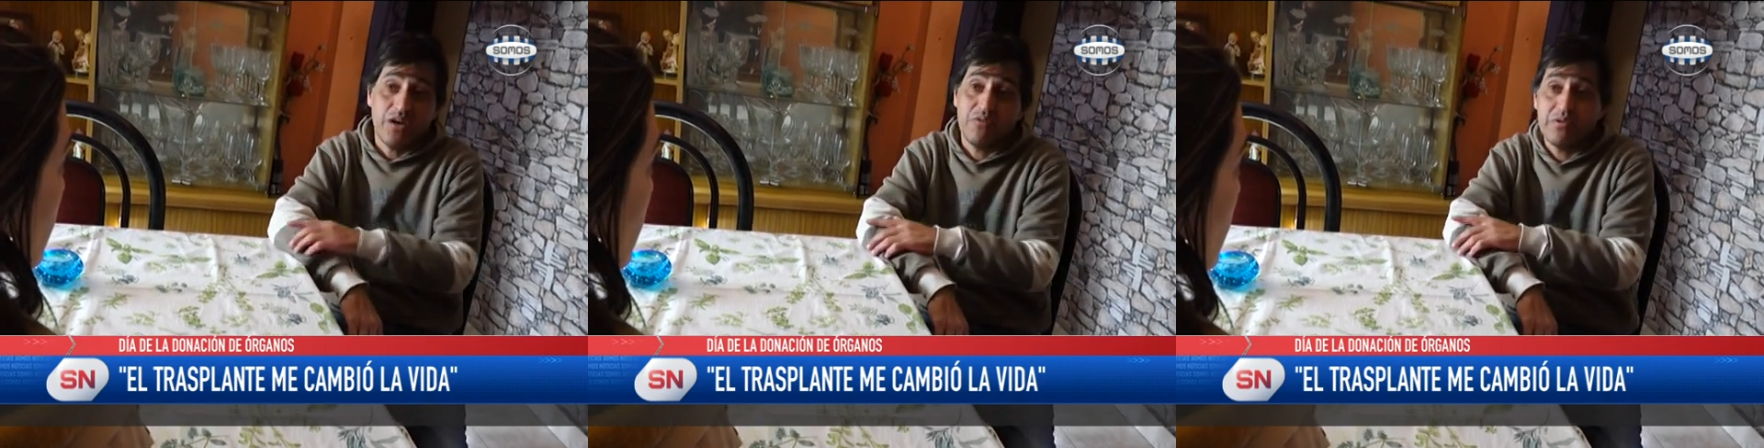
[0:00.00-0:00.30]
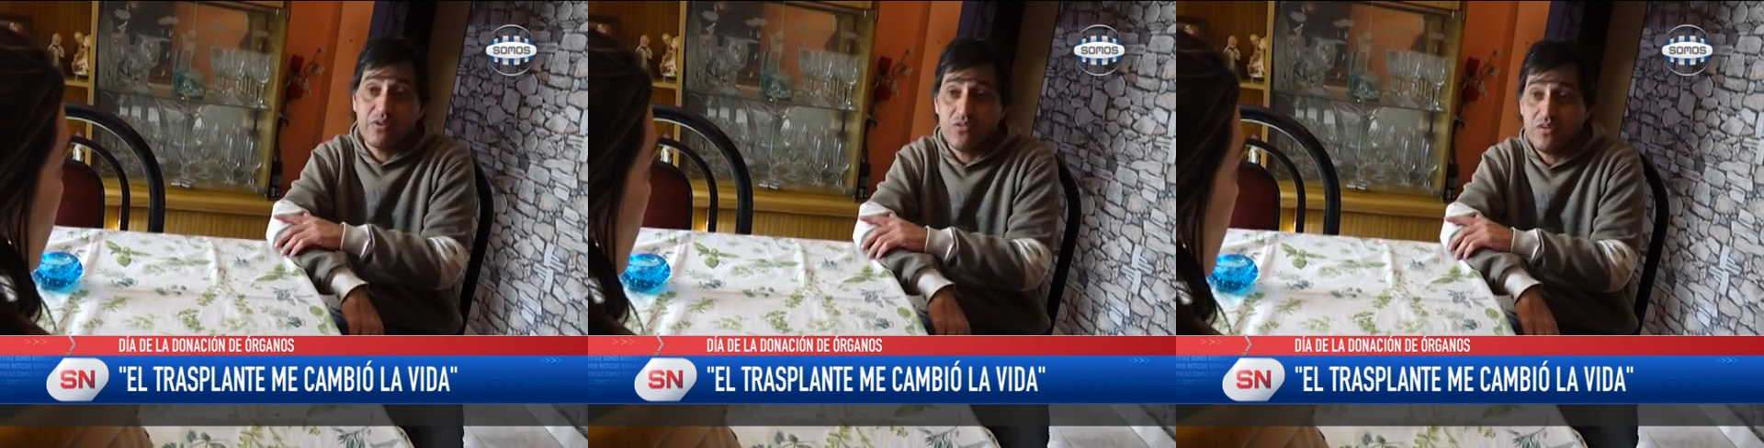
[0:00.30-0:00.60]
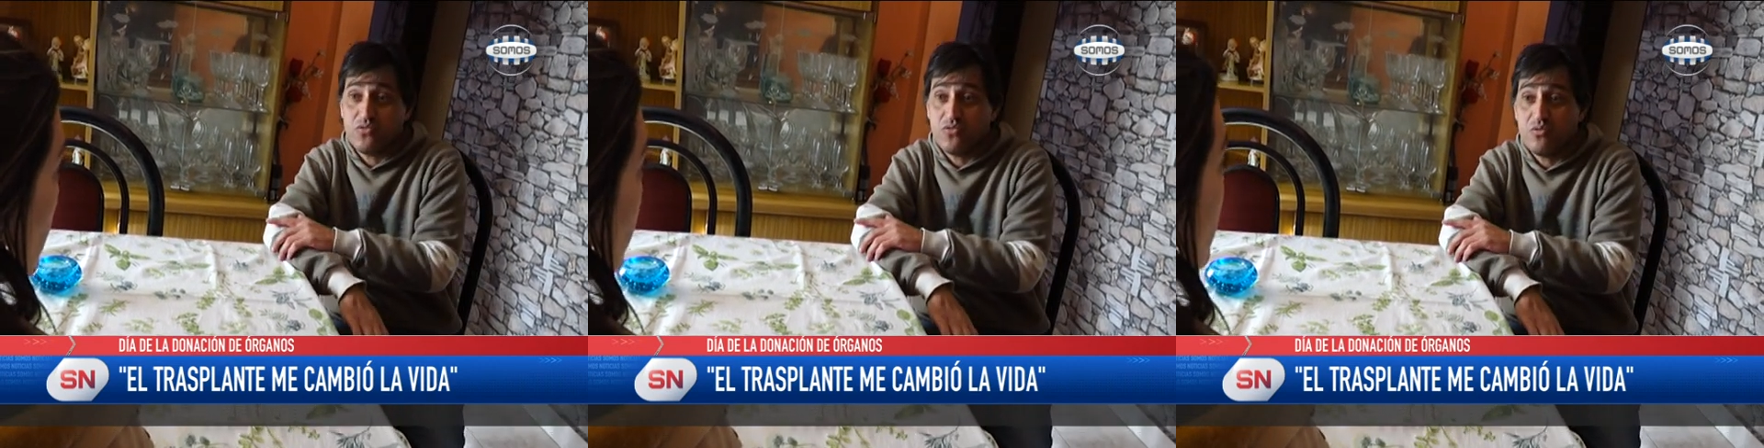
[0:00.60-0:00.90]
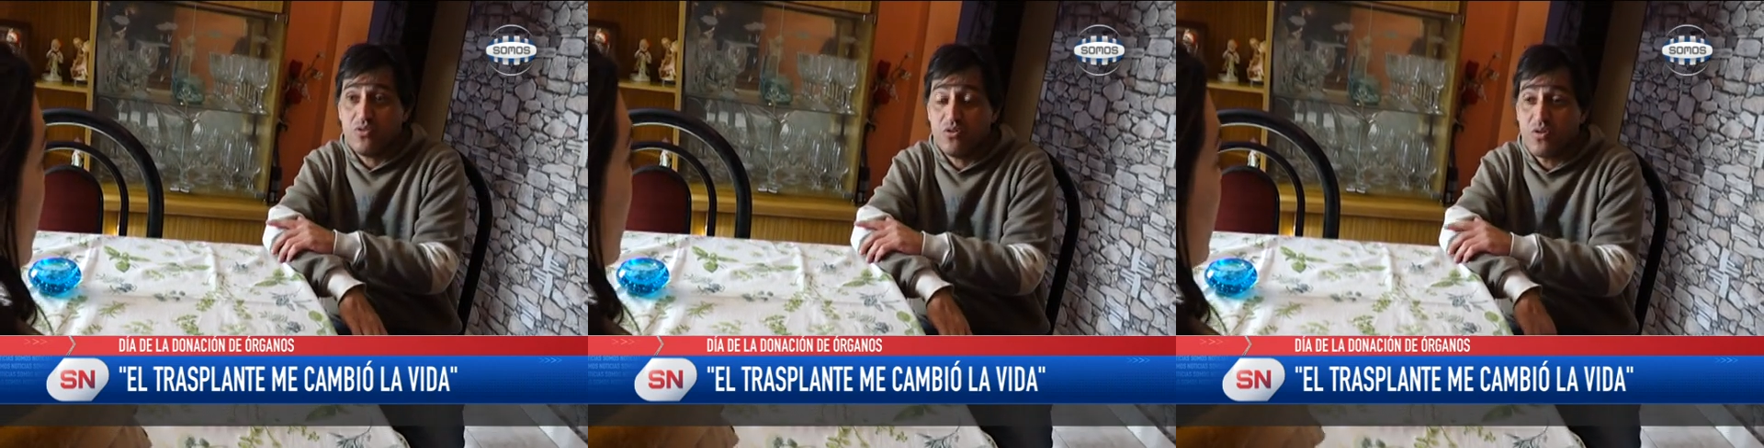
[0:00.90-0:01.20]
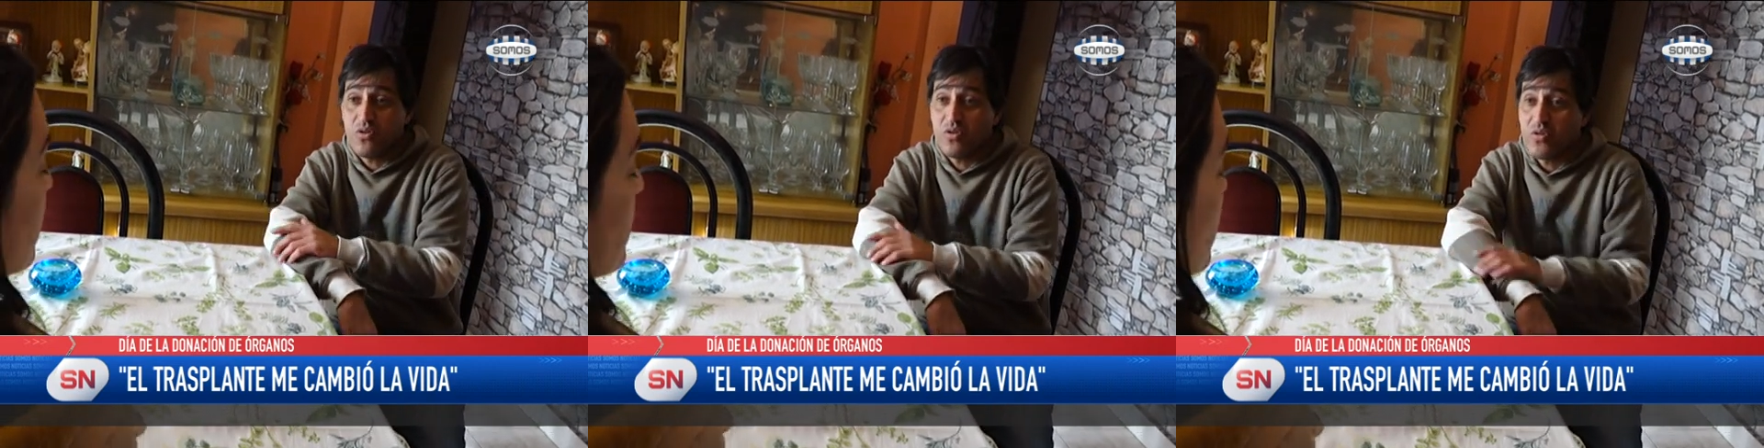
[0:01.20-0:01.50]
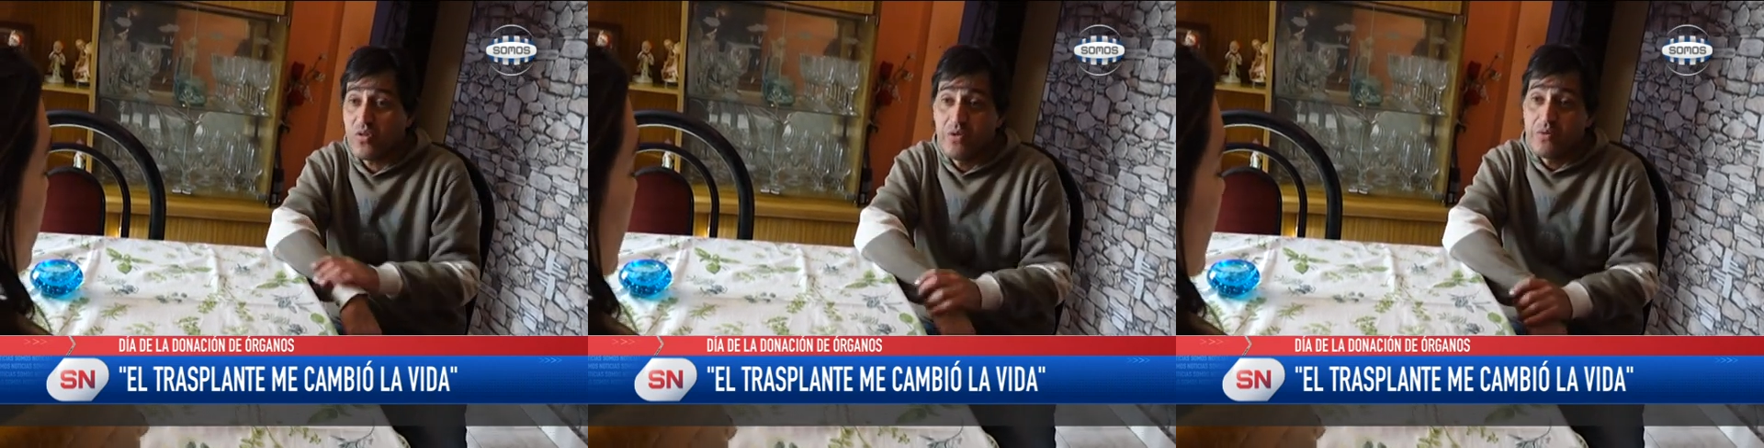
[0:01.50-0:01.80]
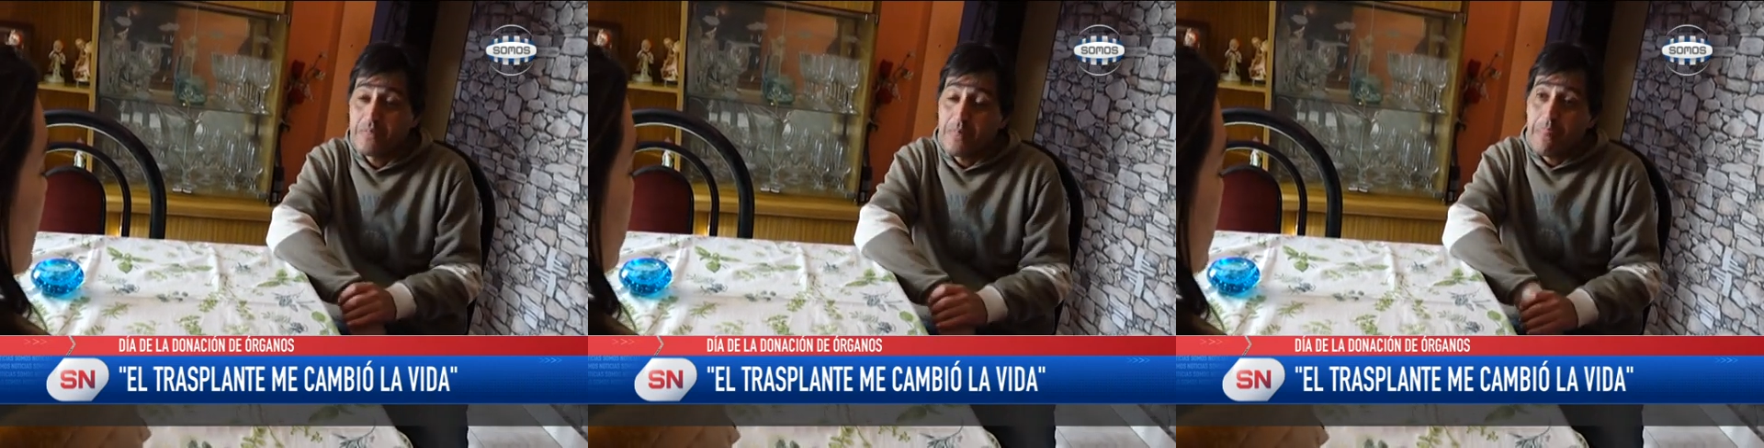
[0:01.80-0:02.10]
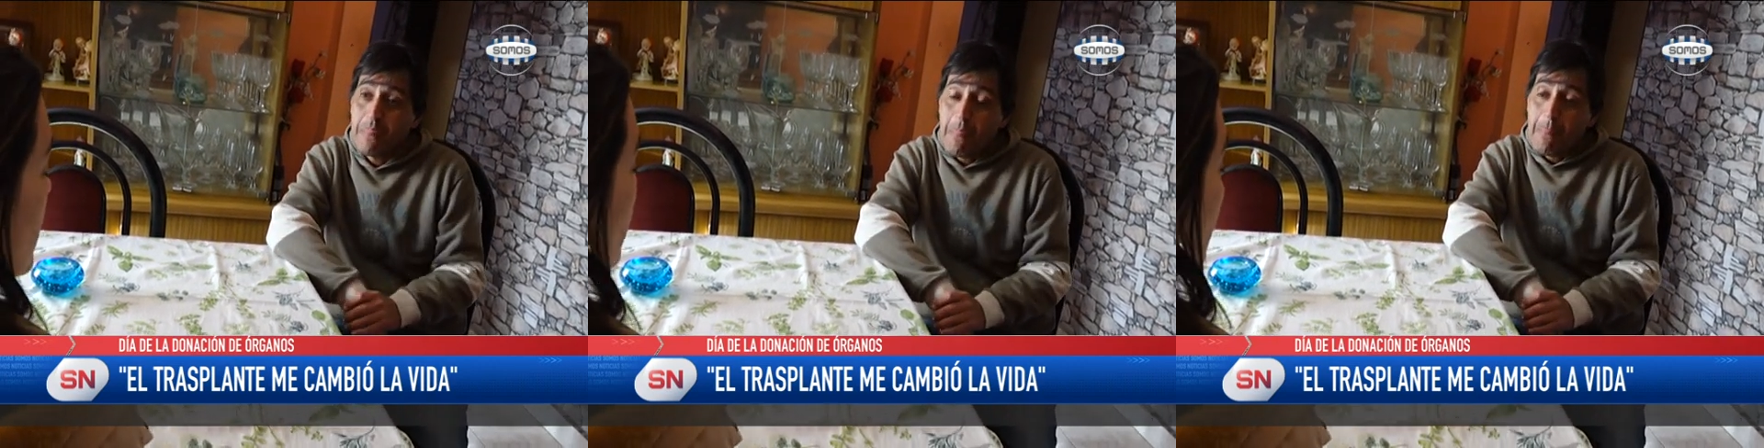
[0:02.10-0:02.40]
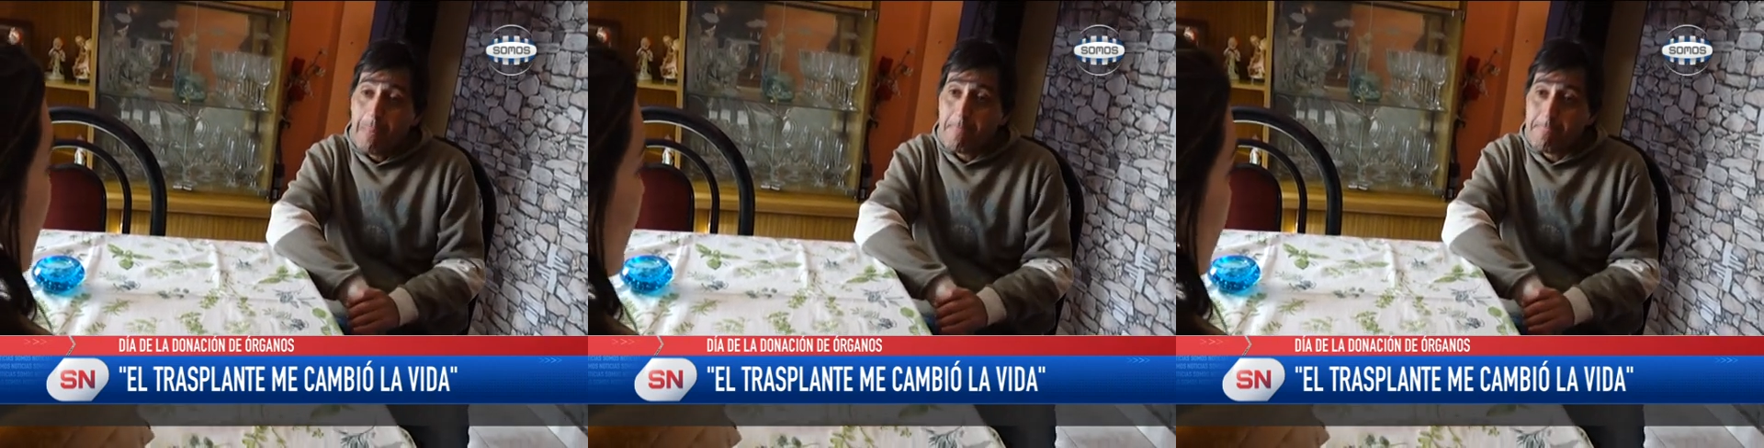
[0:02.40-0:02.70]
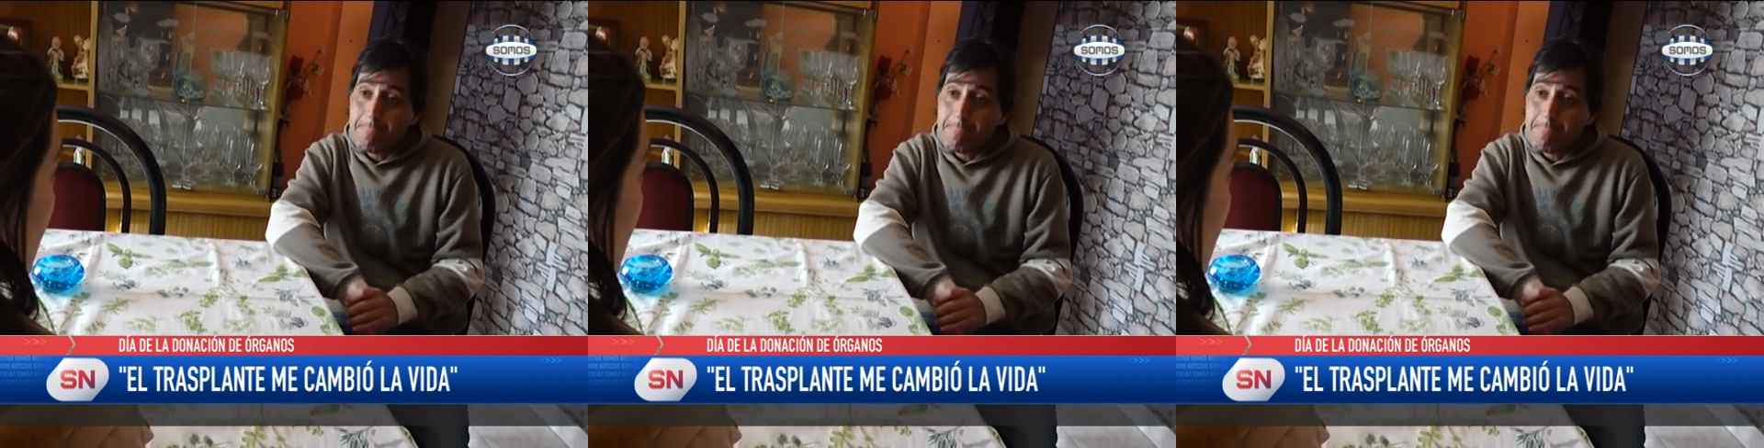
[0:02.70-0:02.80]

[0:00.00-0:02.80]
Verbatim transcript: ¿Cómo era la rutina de la diálisis?